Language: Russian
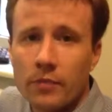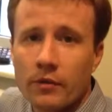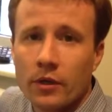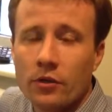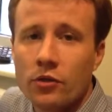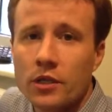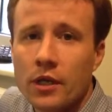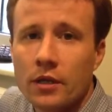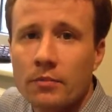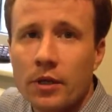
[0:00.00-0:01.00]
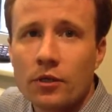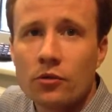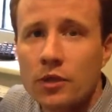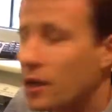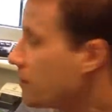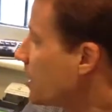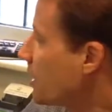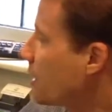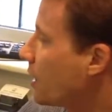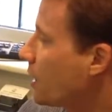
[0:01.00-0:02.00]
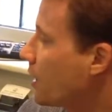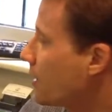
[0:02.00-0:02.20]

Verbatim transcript: Привет, друзья, это проект «Русская Америка».